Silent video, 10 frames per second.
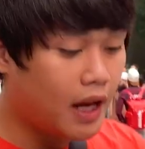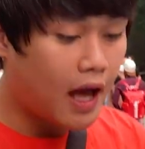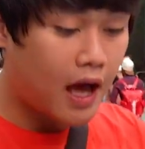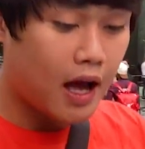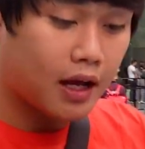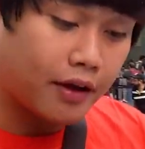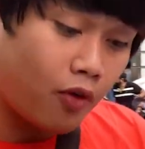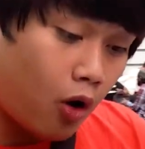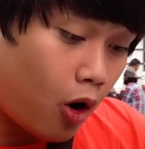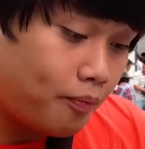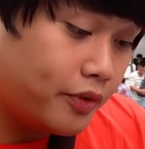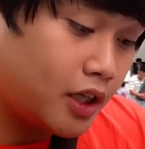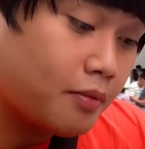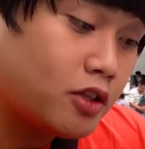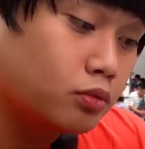chính là cái vỏ hộp
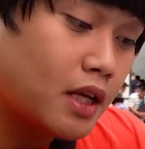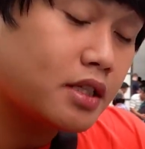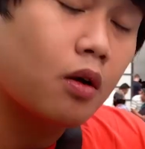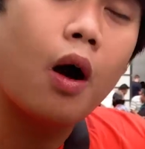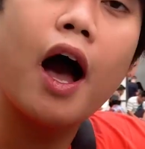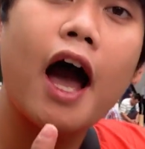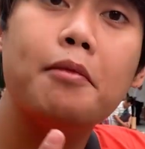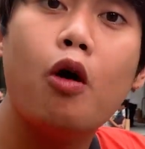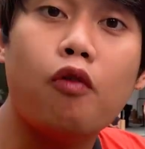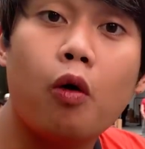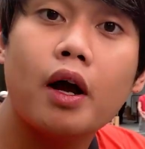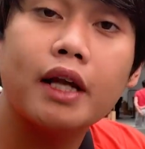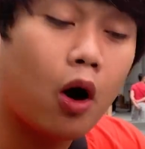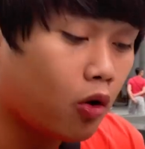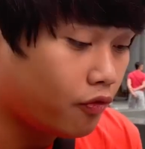thì năm nay chúng ta sẽ có hai màu
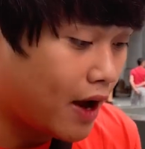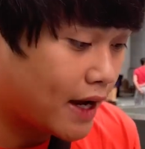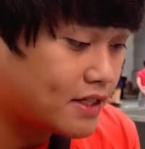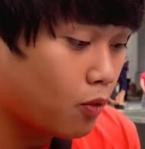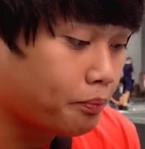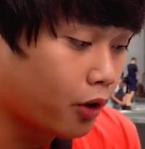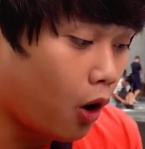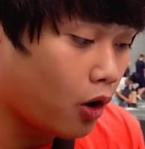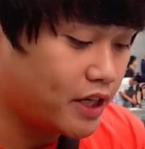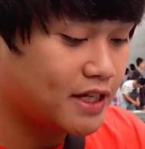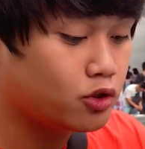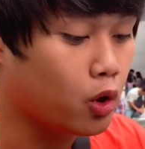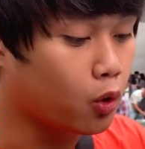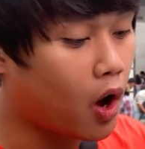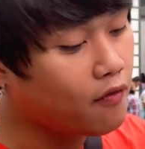khác nhau Và cái dòng Pro thì sẽ
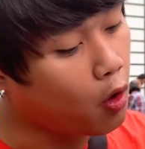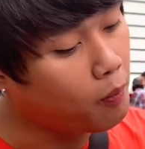chuyển qua